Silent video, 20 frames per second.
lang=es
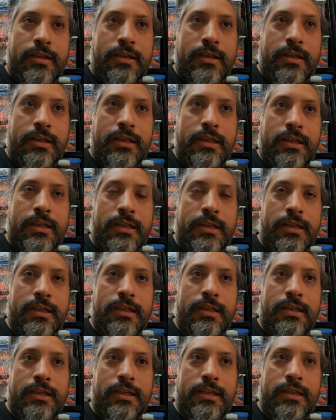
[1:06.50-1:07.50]
Eh,
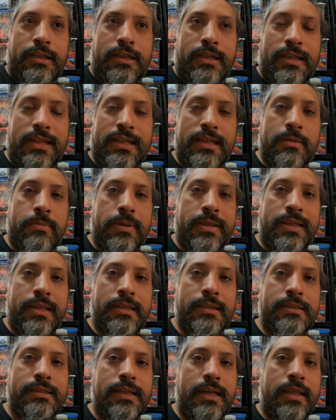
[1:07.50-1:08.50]
¿La
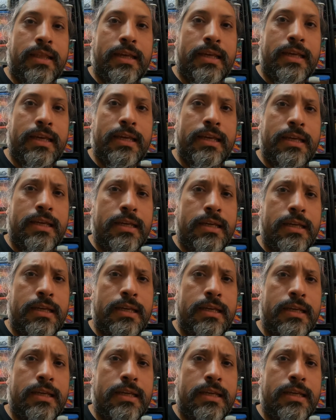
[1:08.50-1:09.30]
independencia de qué?